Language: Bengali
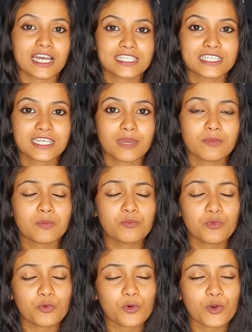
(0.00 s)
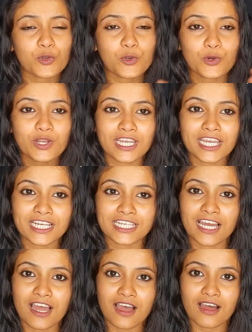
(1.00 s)
আজকে আমি পুরো টোটালি
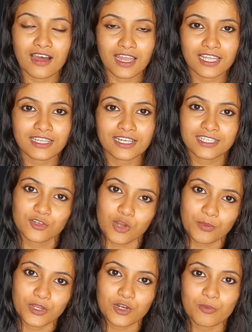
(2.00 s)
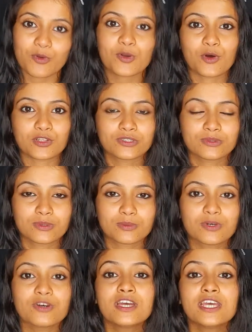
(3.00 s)
একটা আলাদা একটা টপিকের ওপর কথা বলবো